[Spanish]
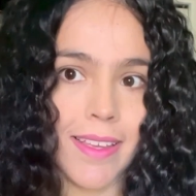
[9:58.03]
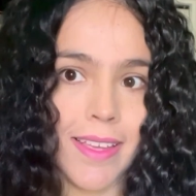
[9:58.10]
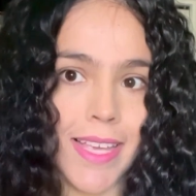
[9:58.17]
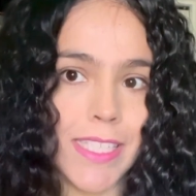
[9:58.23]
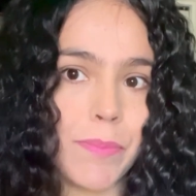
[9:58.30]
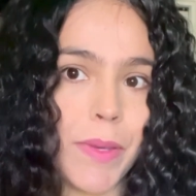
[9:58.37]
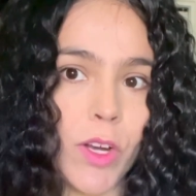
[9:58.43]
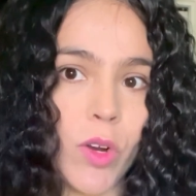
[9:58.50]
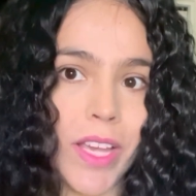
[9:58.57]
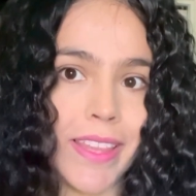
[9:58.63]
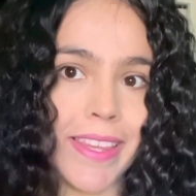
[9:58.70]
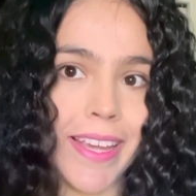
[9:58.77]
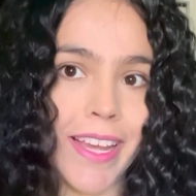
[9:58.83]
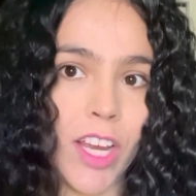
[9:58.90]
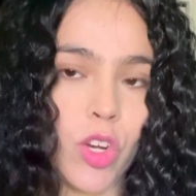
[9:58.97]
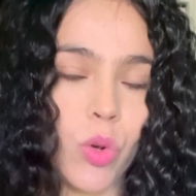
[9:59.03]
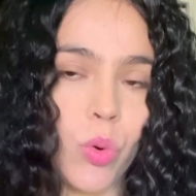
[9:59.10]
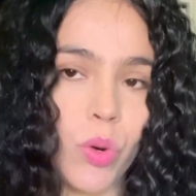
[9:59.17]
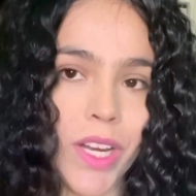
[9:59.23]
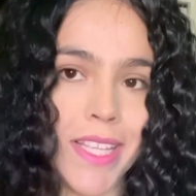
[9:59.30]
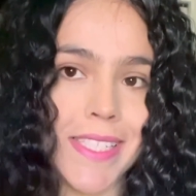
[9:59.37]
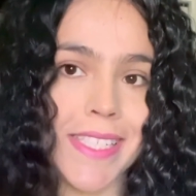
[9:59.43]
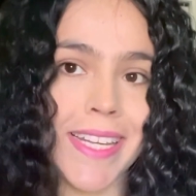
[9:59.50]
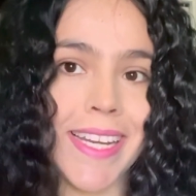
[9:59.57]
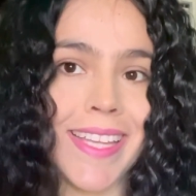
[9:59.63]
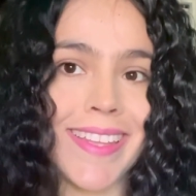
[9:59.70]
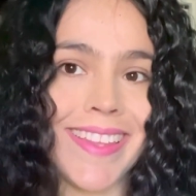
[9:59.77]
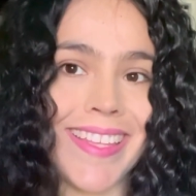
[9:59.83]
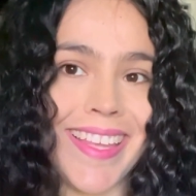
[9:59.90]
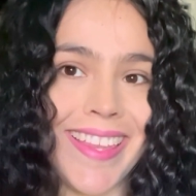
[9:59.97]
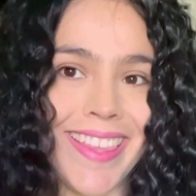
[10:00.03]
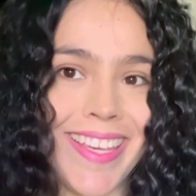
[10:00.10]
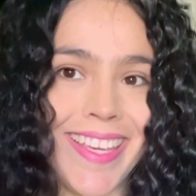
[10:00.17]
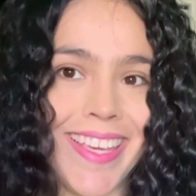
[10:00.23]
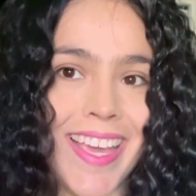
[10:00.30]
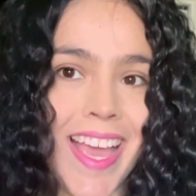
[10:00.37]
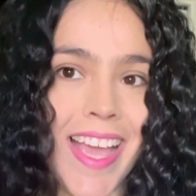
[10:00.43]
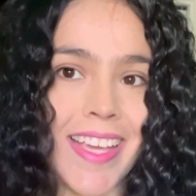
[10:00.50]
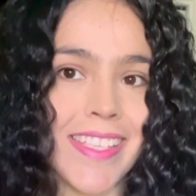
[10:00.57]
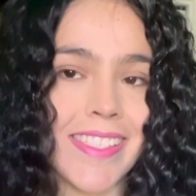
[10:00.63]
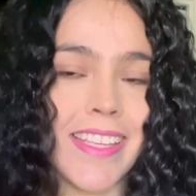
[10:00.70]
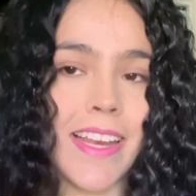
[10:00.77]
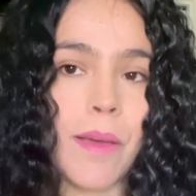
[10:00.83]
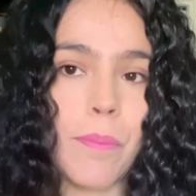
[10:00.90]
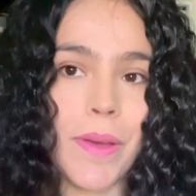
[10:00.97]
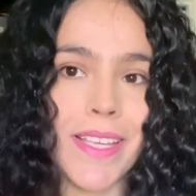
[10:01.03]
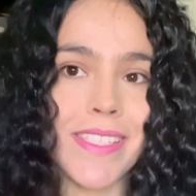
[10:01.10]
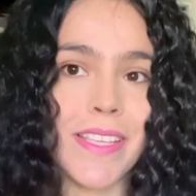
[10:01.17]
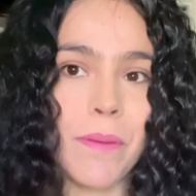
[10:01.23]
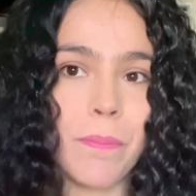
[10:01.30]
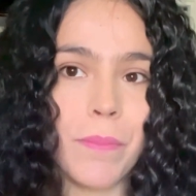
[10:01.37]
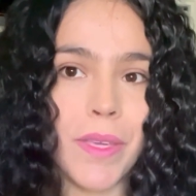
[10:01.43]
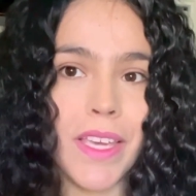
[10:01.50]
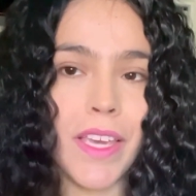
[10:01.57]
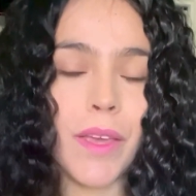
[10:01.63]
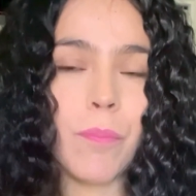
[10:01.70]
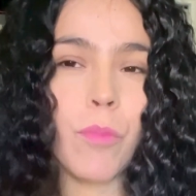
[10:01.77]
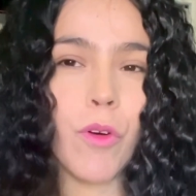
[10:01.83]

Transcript: Espero que tengan un excelente día, que se la pasen bien.